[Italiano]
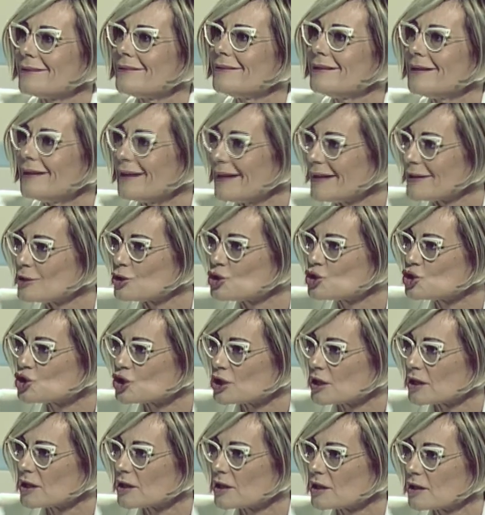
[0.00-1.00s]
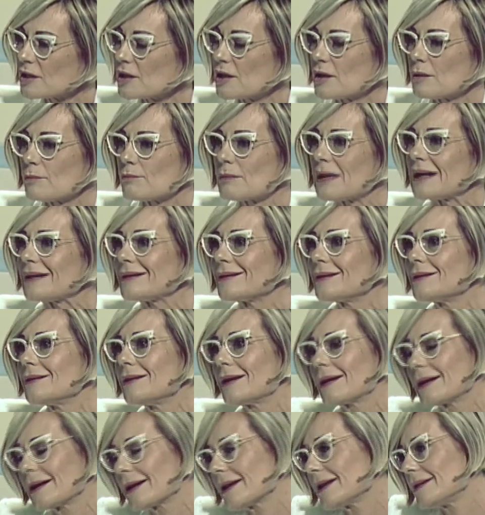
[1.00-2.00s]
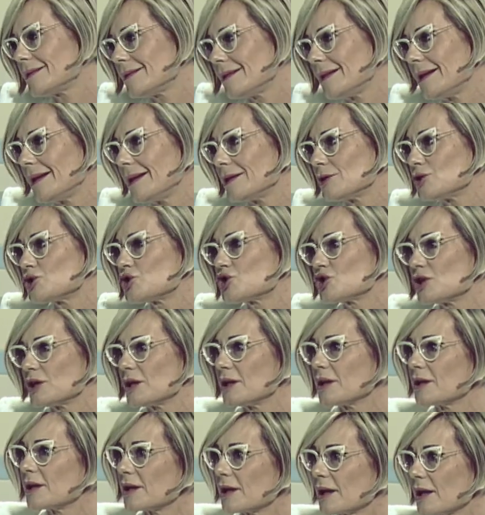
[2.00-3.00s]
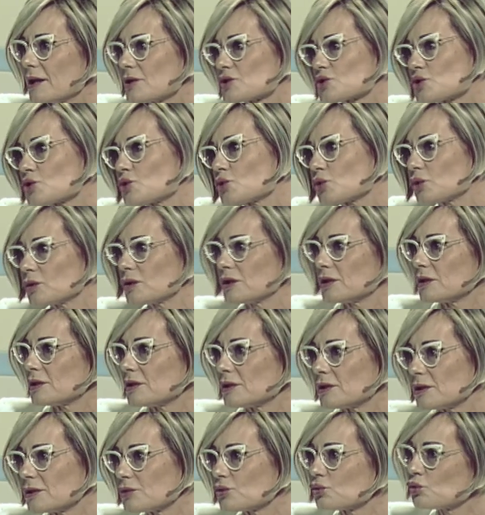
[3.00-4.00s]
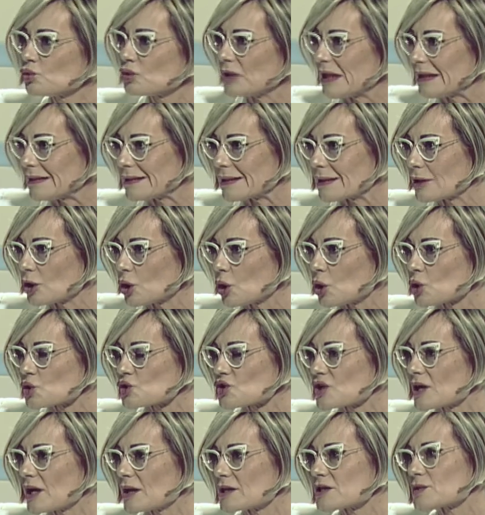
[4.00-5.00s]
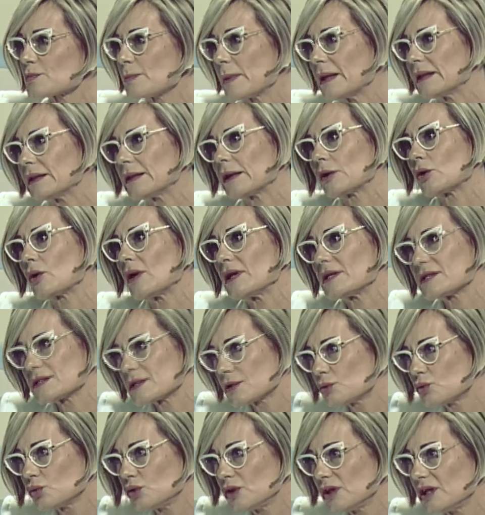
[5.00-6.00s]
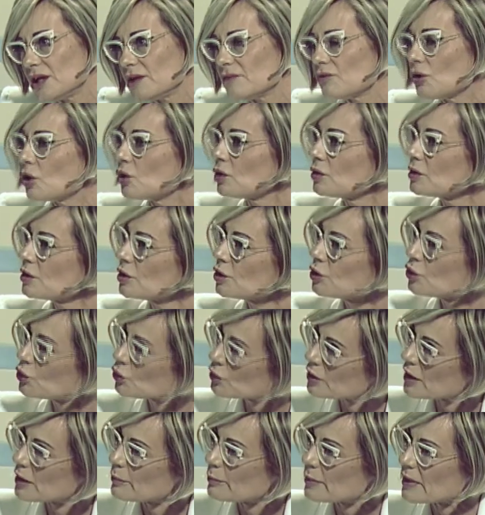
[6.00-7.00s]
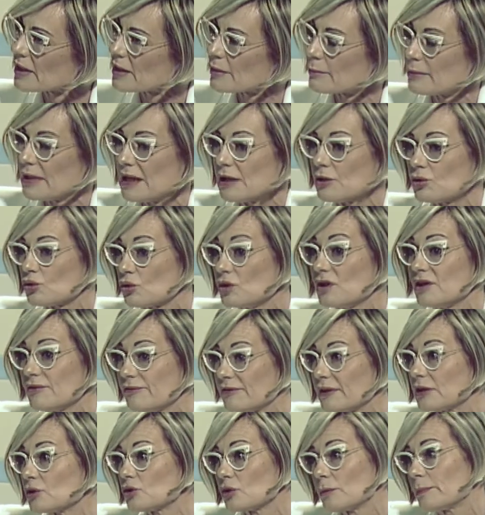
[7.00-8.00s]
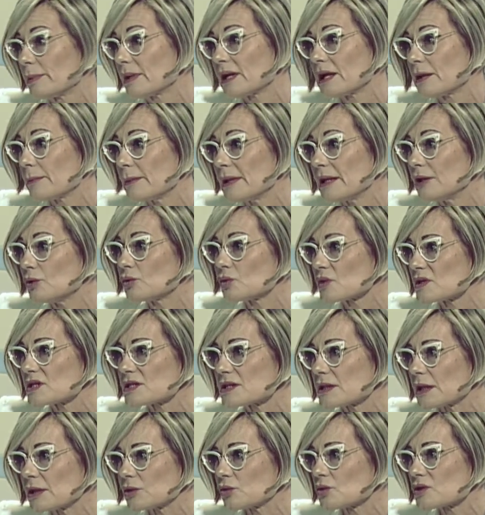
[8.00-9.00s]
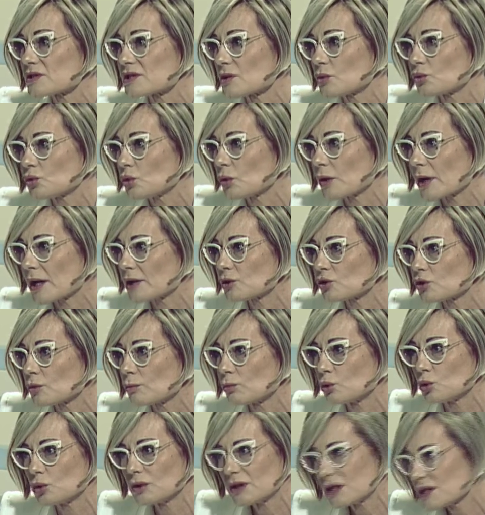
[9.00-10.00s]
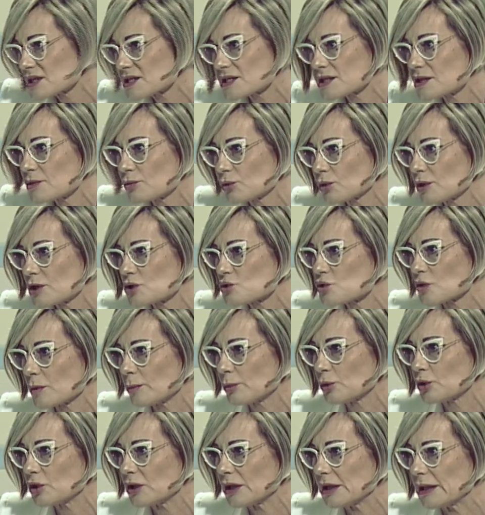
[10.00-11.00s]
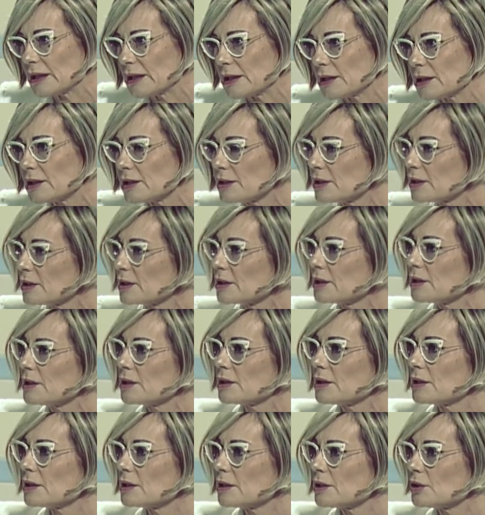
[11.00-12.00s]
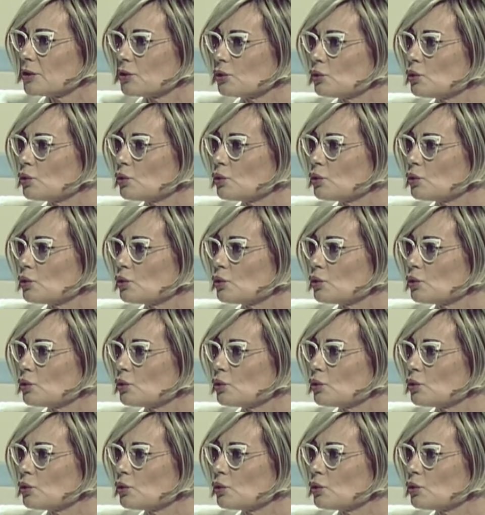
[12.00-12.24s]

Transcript: di leggi, ma di decreti leggi che sono eh, tutt'altra cosa, spettano all'esecutivo, non al Parlamento e di fatto il Parlamento è stato esautorato moltissimo dei suoi poteri. Questa polemica è andata